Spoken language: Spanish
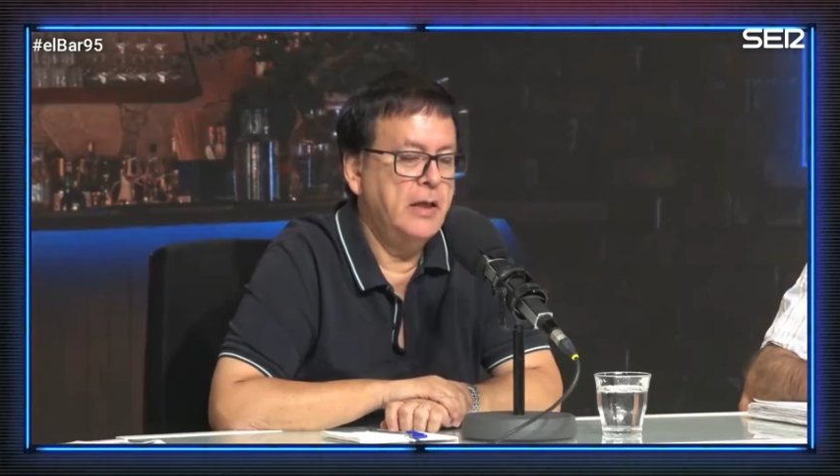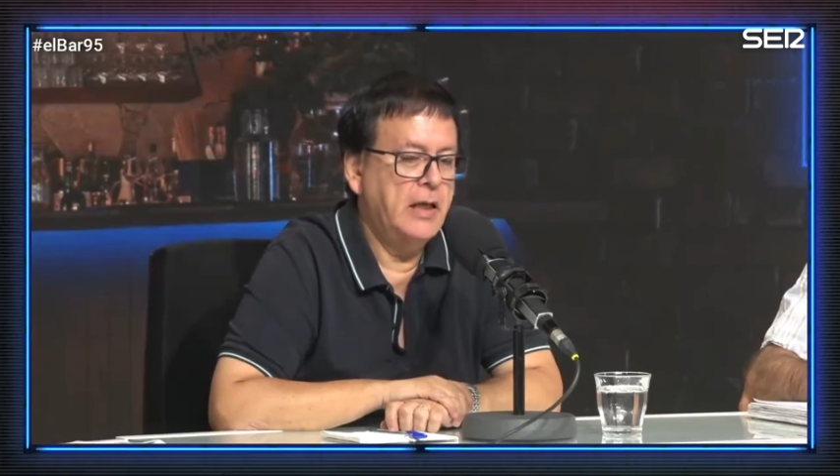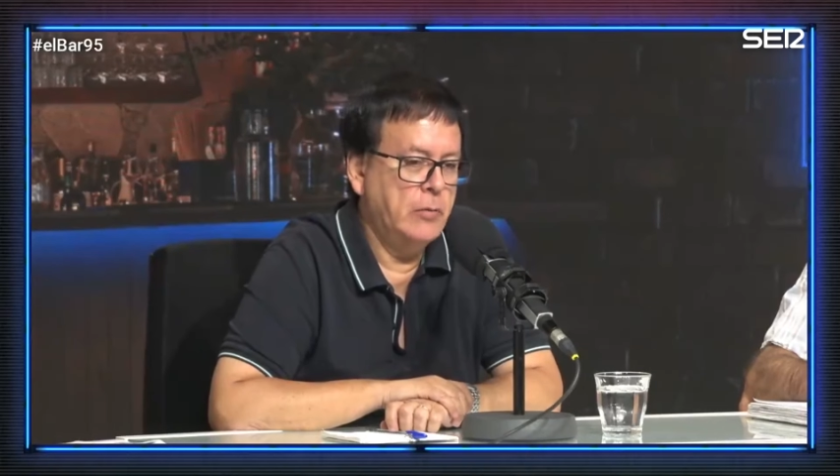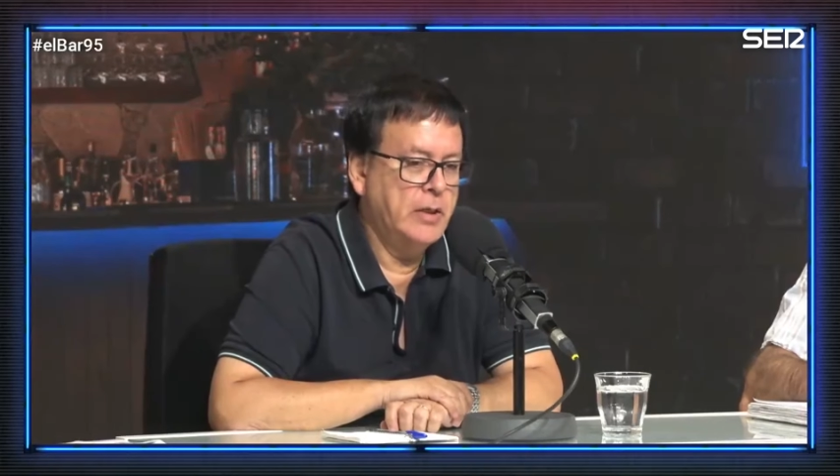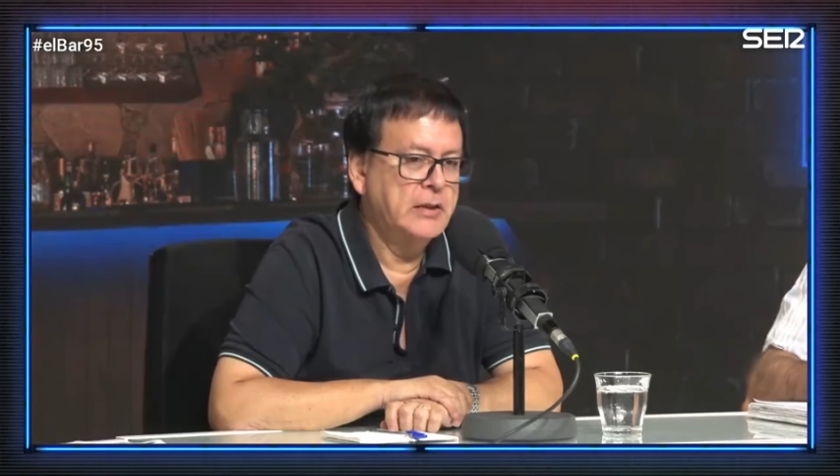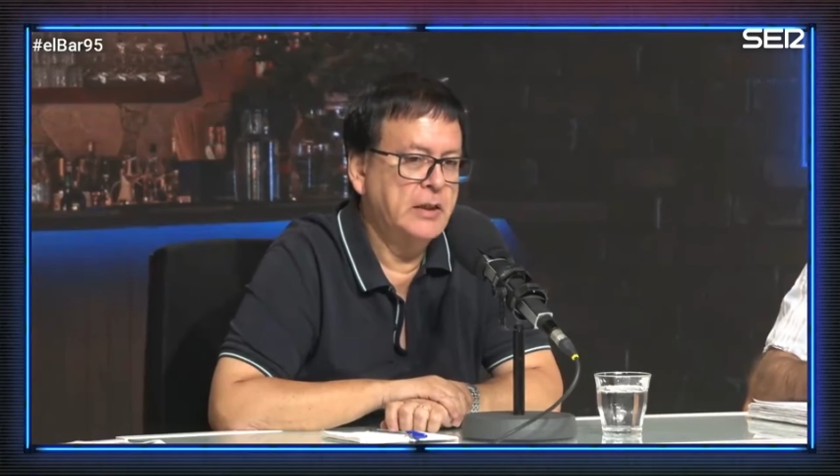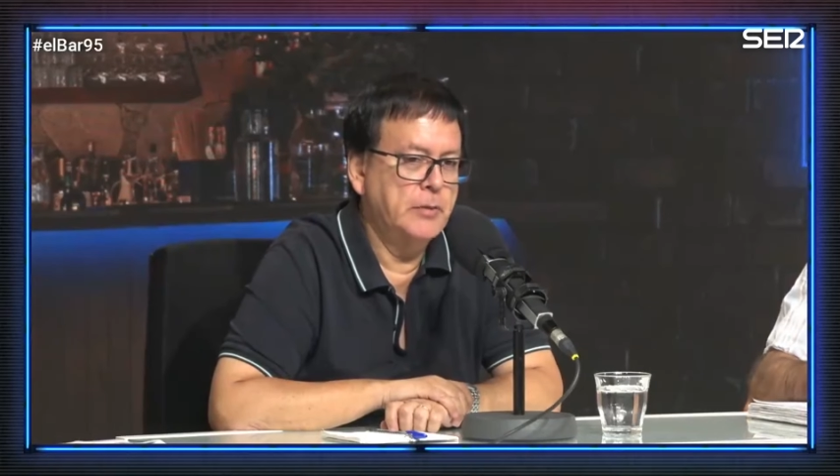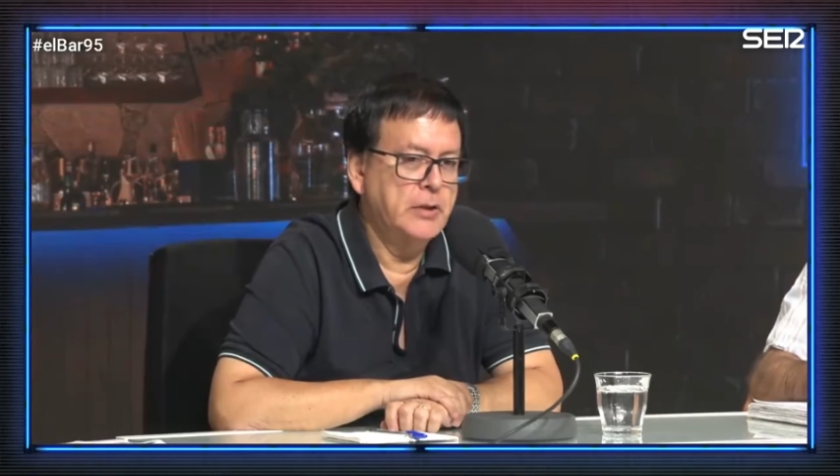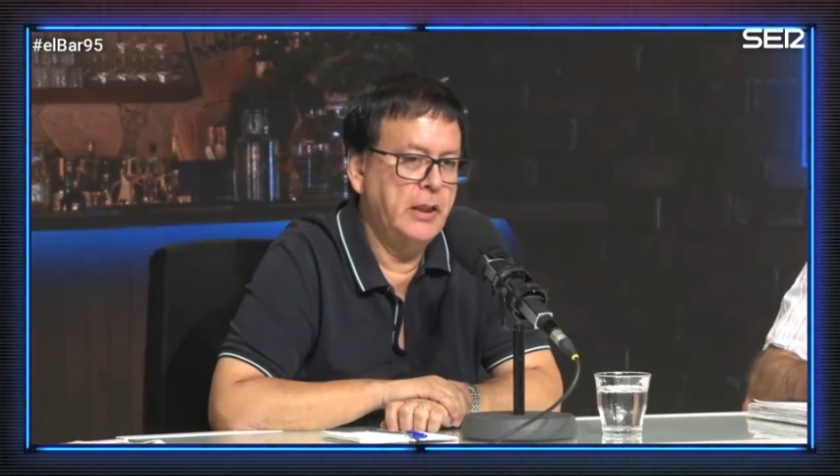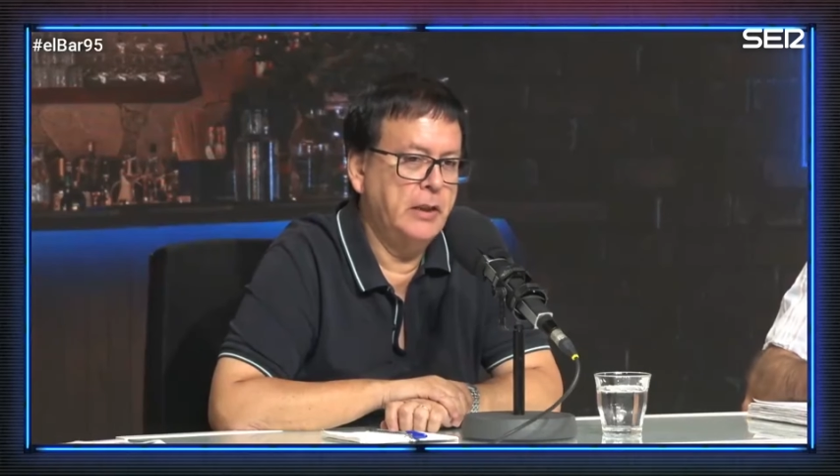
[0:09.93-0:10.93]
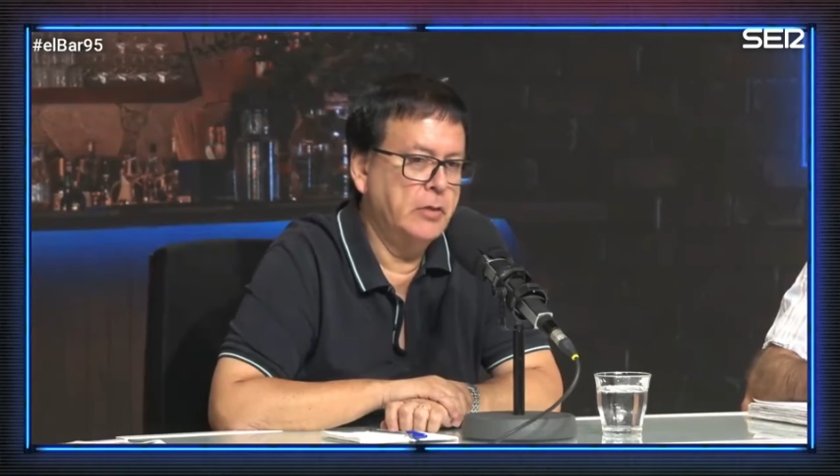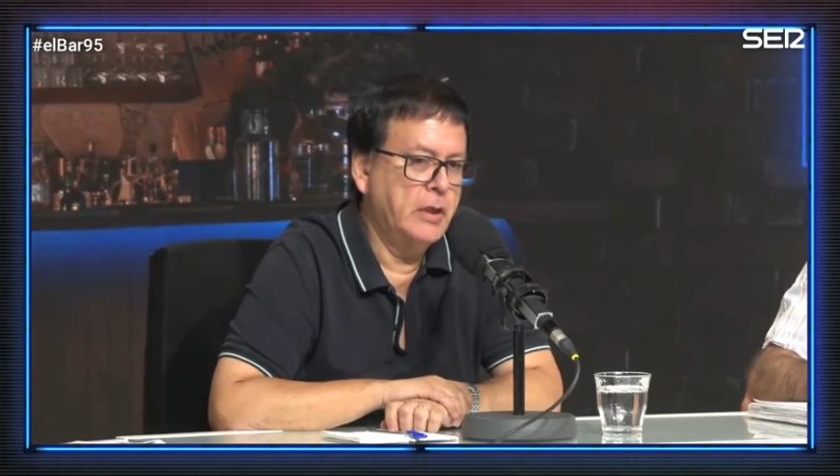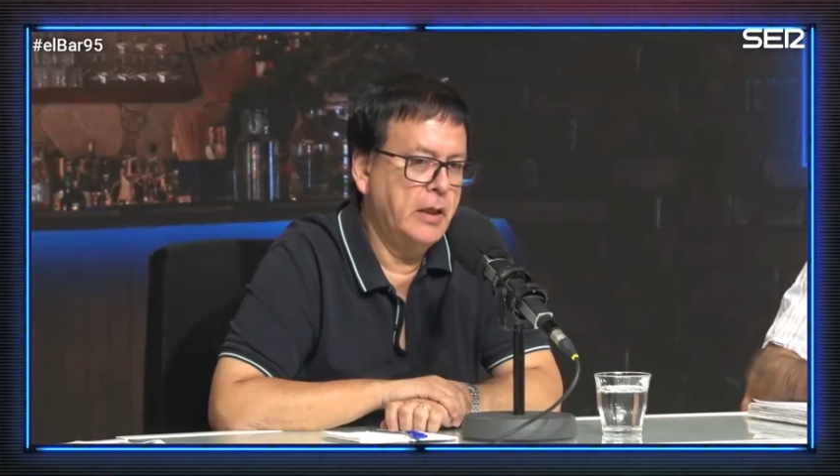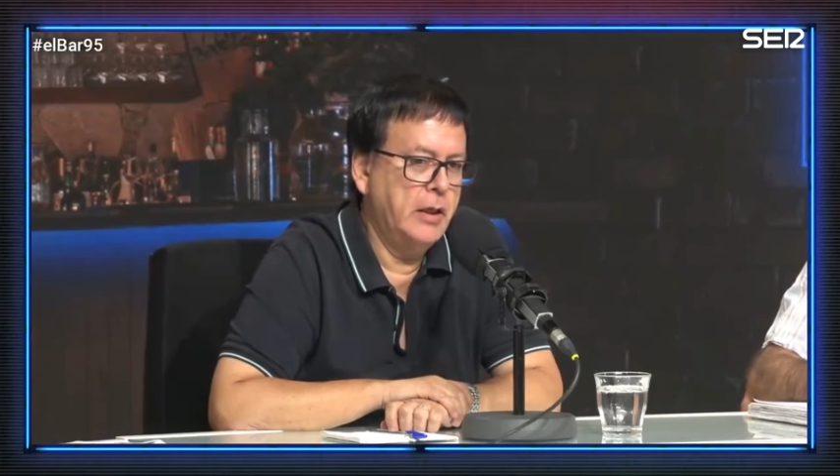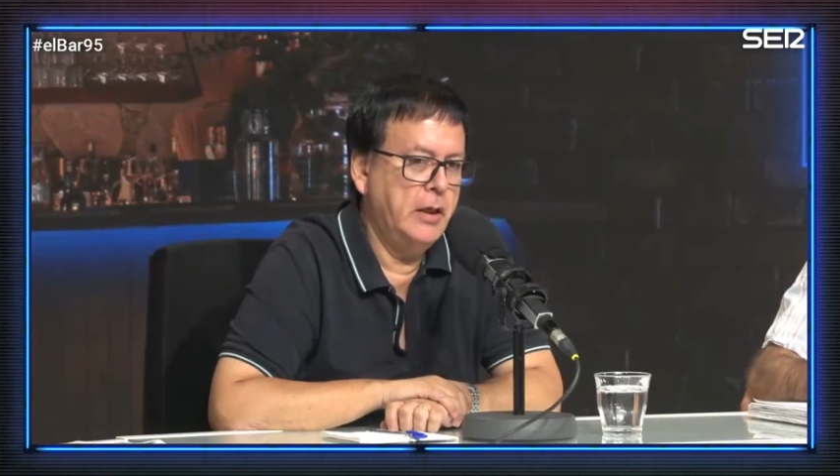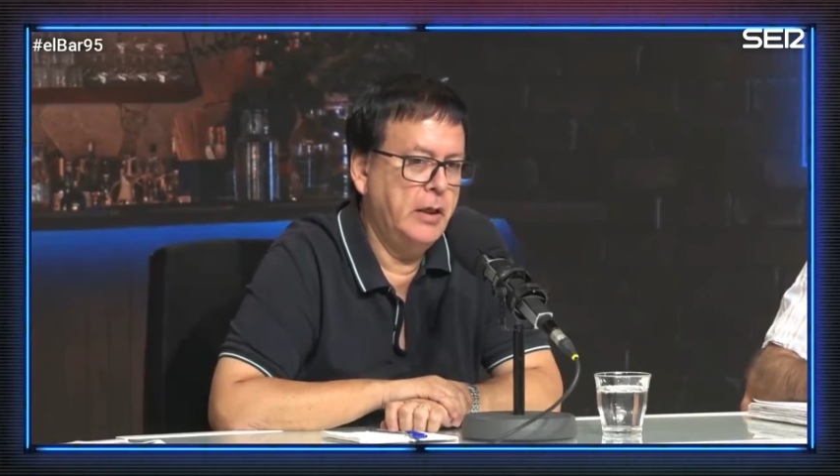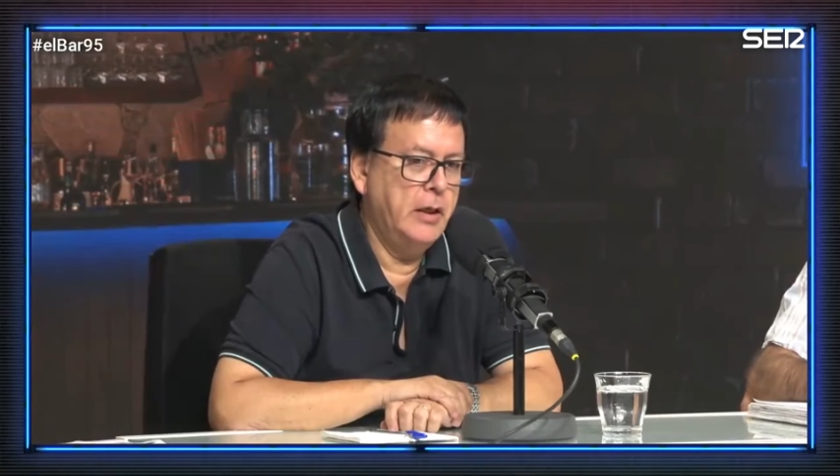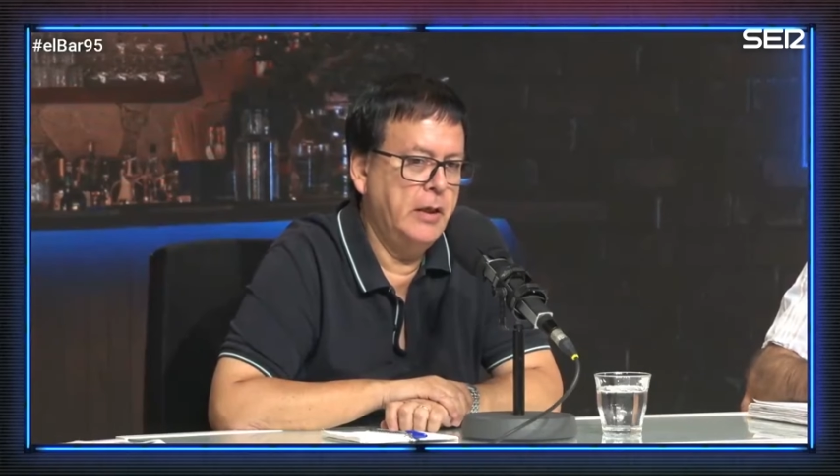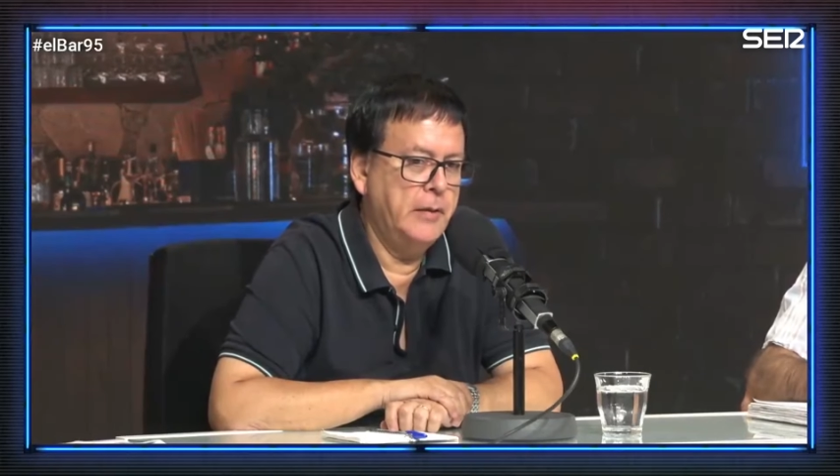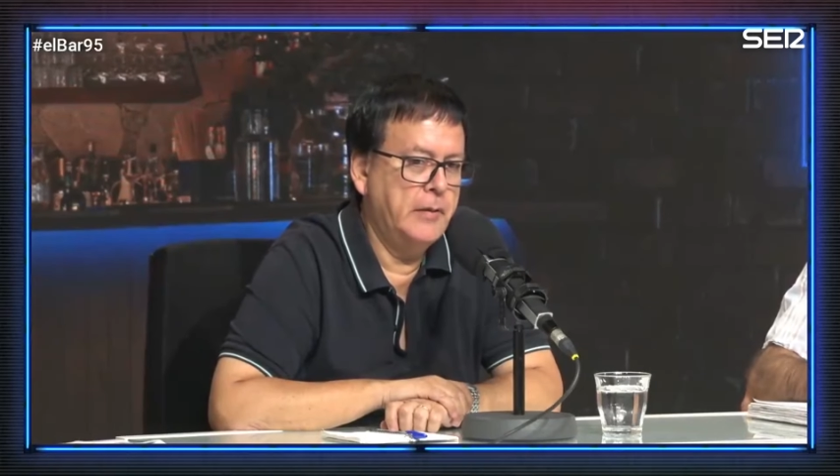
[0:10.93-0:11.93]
que aún estamos teniendo que